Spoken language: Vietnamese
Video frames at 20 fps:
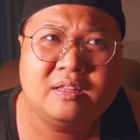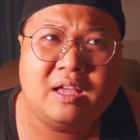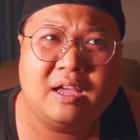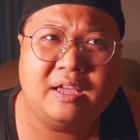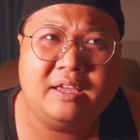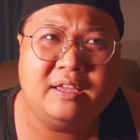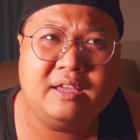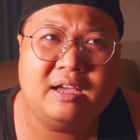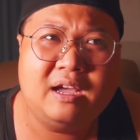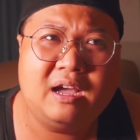
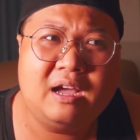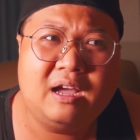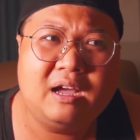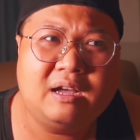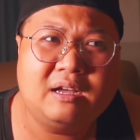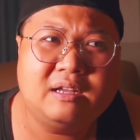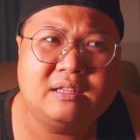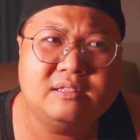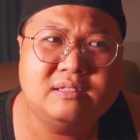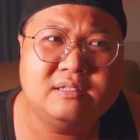thì
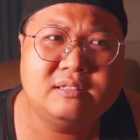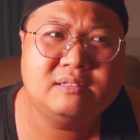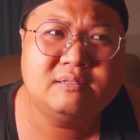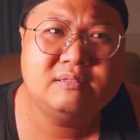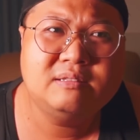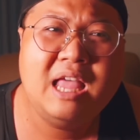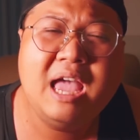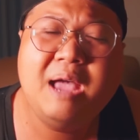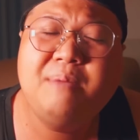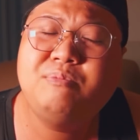
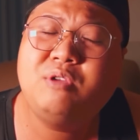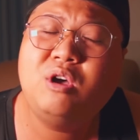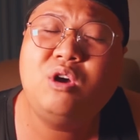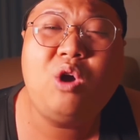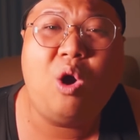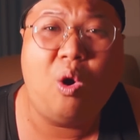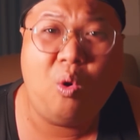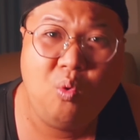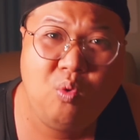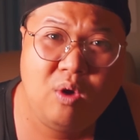uh, đêm đó
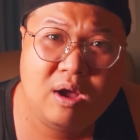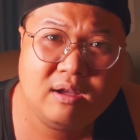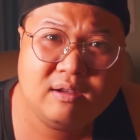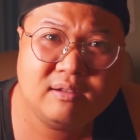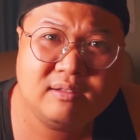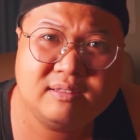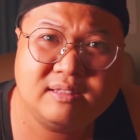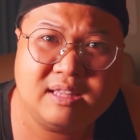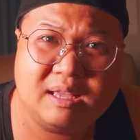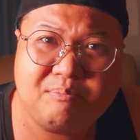ngủ á
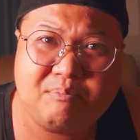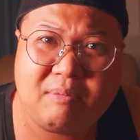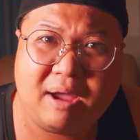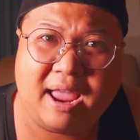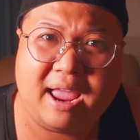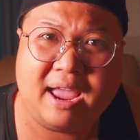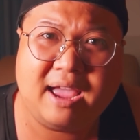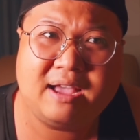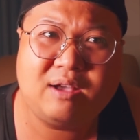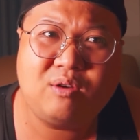thì
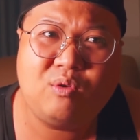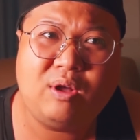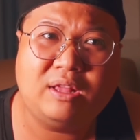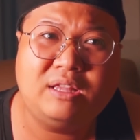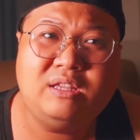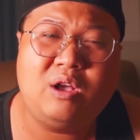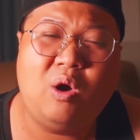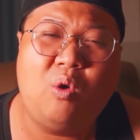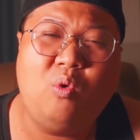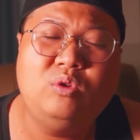mẹ của
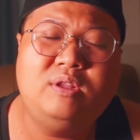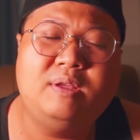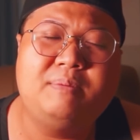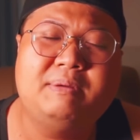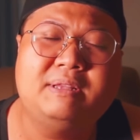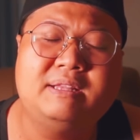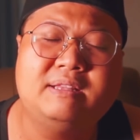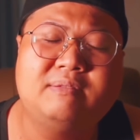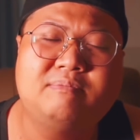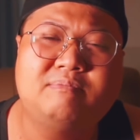anh ngủ thì
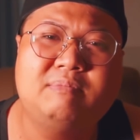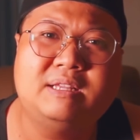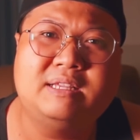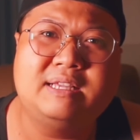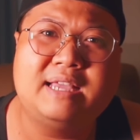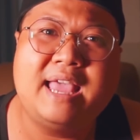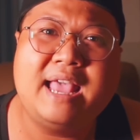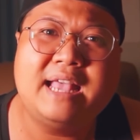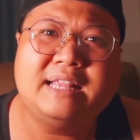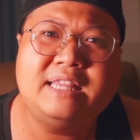mình
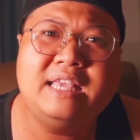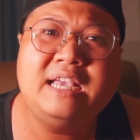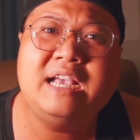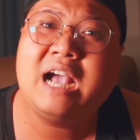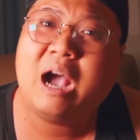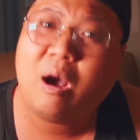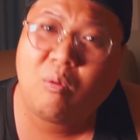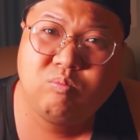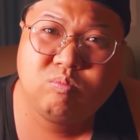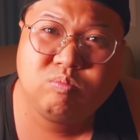mình nghe tiếng
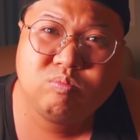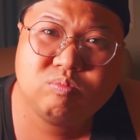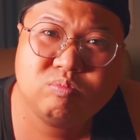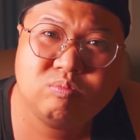khóc